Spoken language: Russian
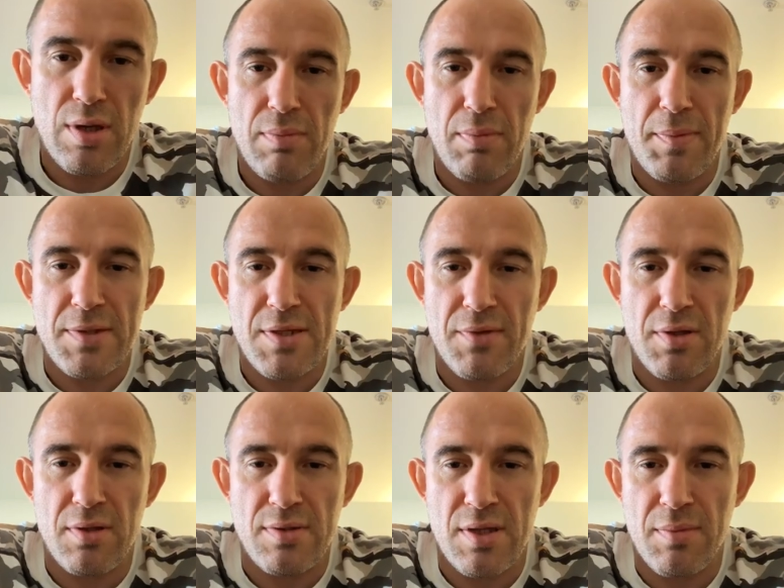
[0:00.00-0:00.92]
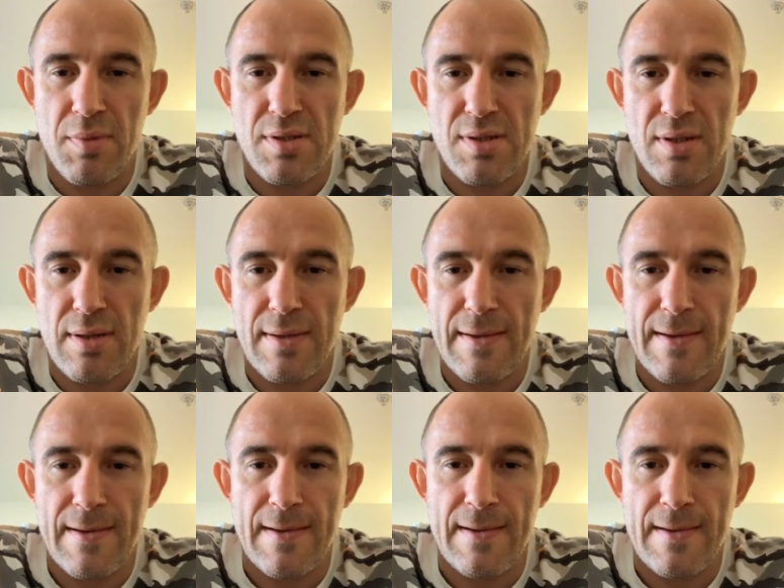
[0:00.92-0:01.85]
бы посоветовал заниматься
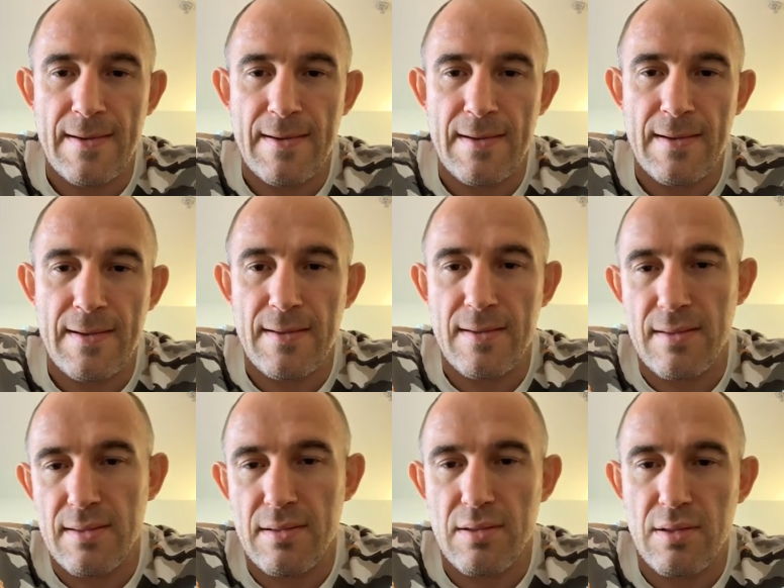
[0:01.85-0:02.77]
э,